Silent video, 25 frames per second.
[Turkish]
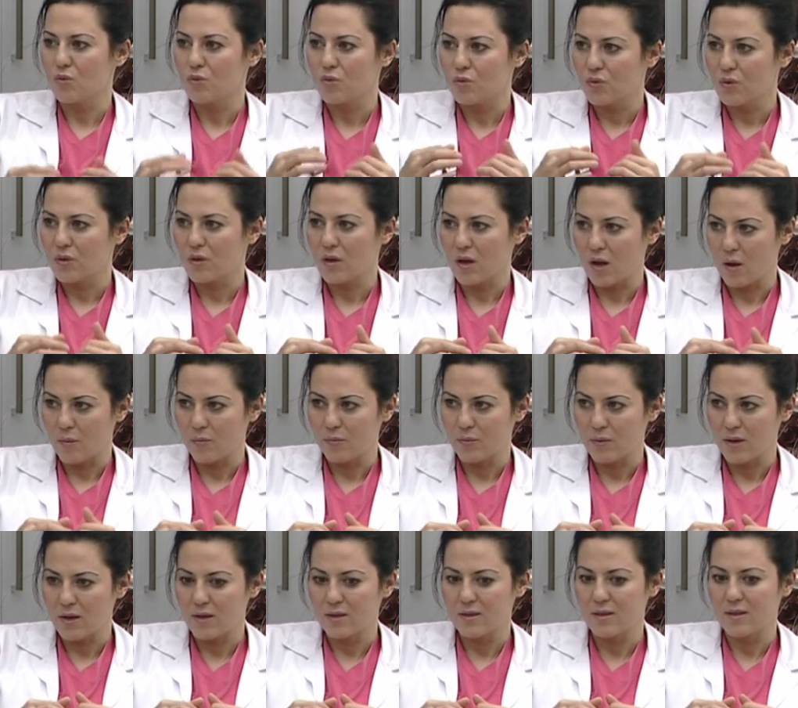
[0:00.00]
günlük
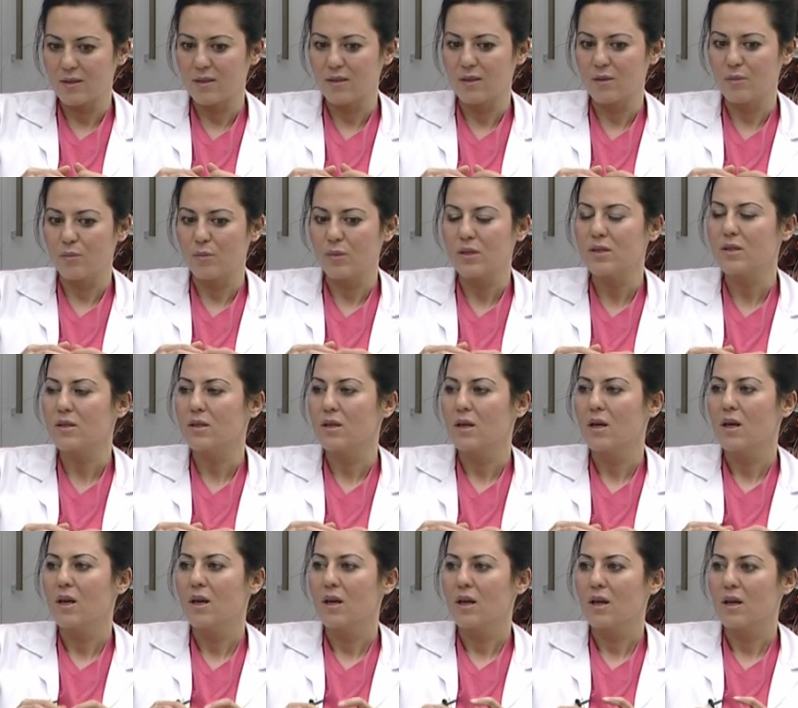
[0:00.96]
haplar dediğimiz
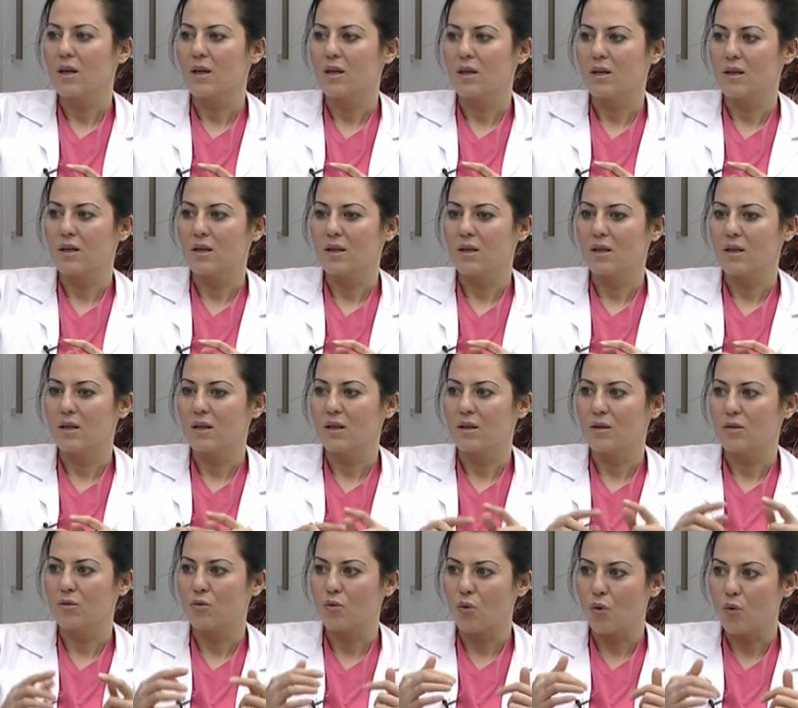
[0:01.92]

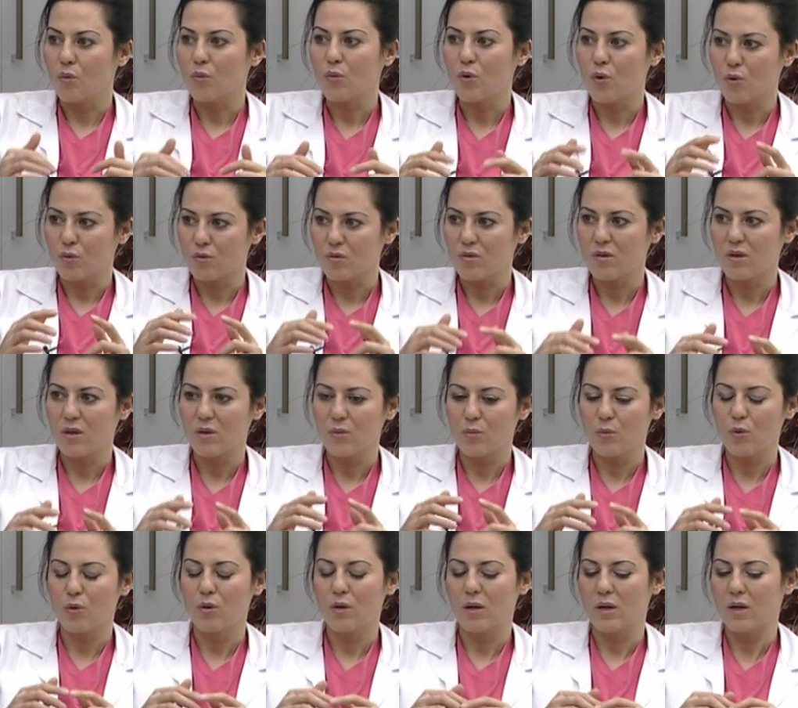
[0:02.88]
ee, doğum kontrol
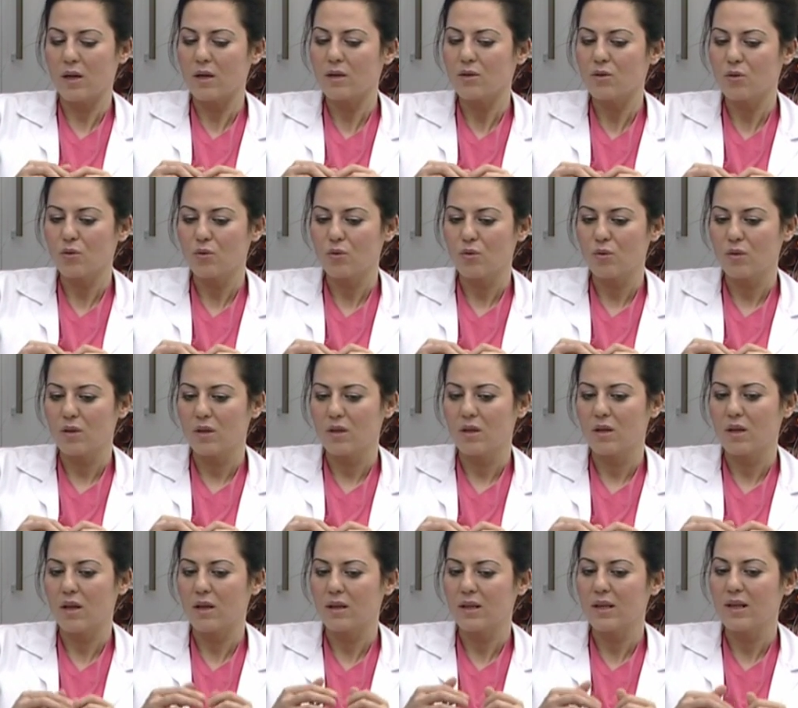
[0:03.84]
hapı olarak da
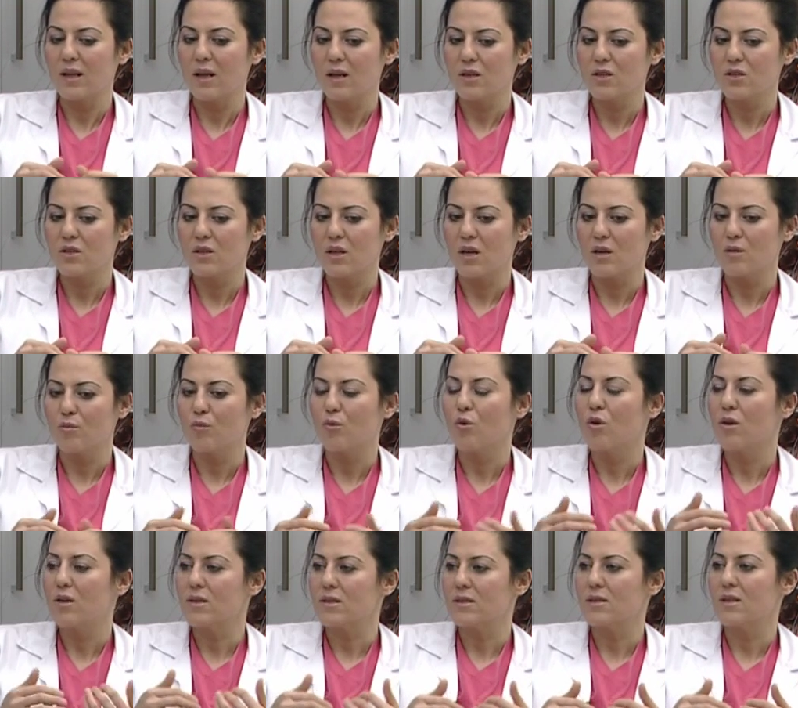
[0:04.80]
kullanılan ilaçlar
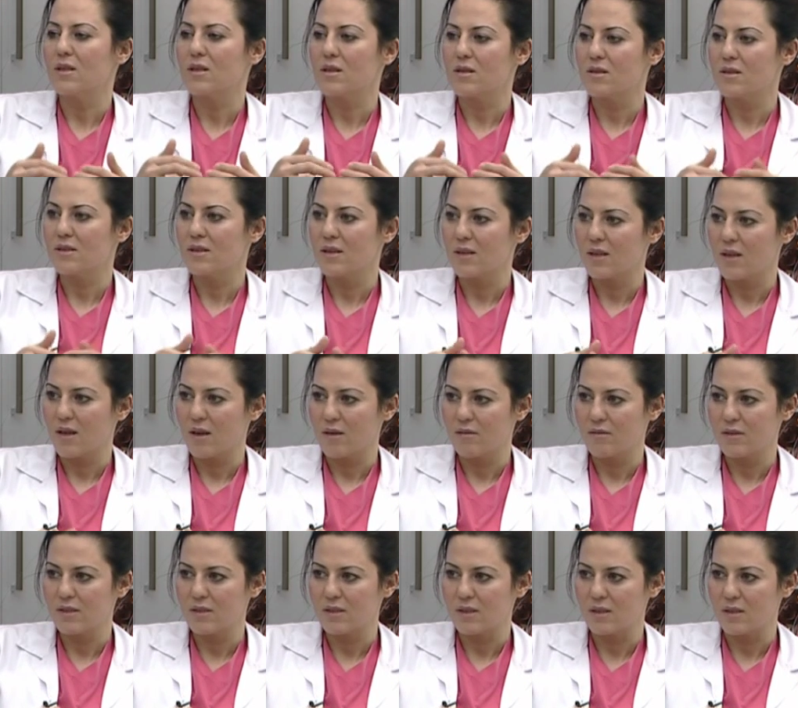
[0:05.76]
bu hastaların
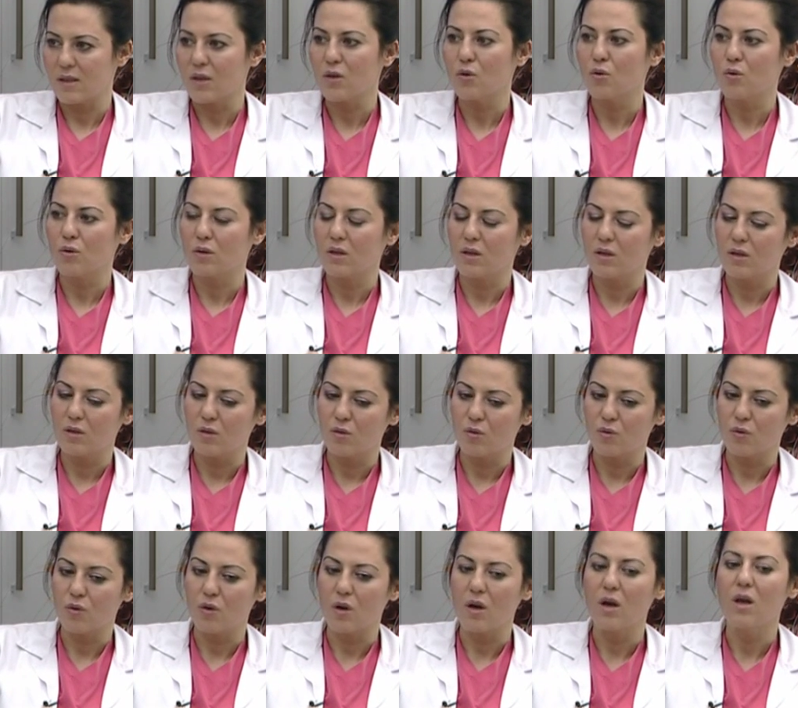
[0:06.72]
tedavisinde
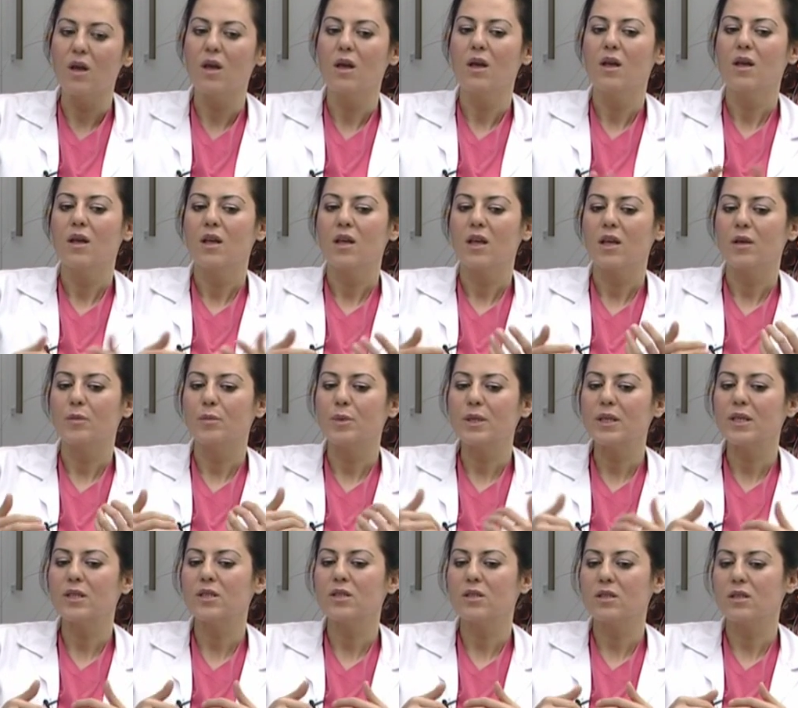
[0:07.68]
kullanılıyor. Ee, bir
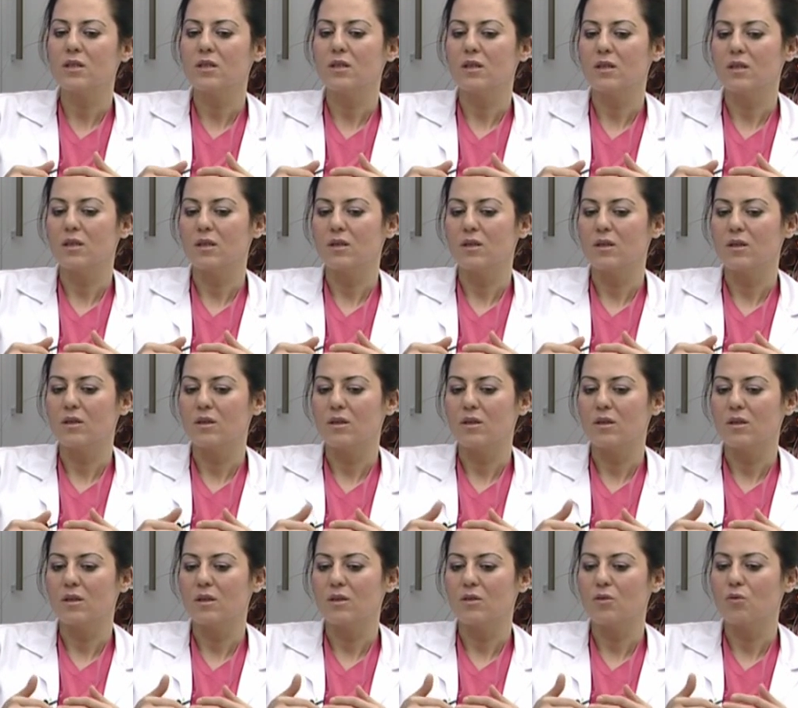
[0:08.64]
kişi e,
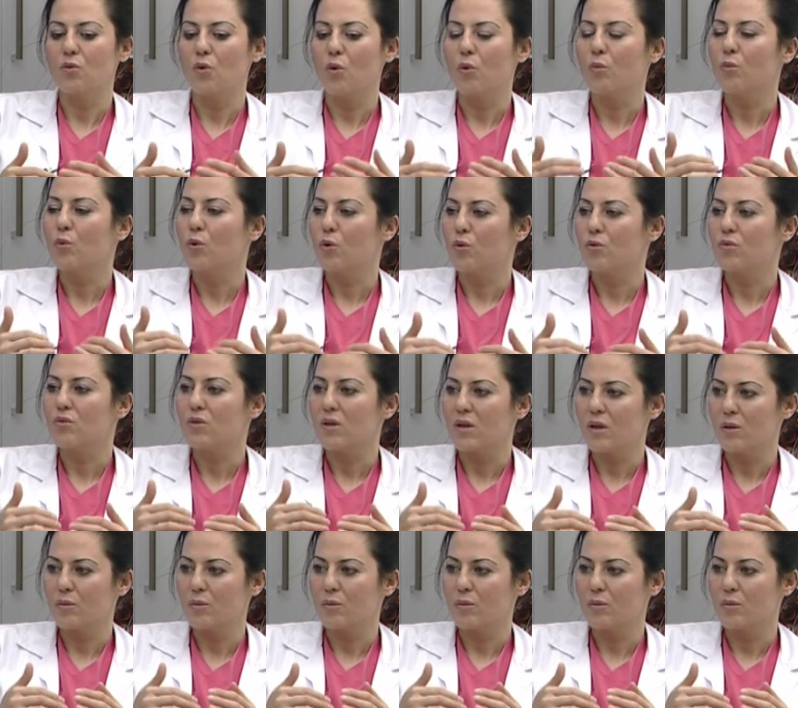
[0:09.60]
doğum kontrol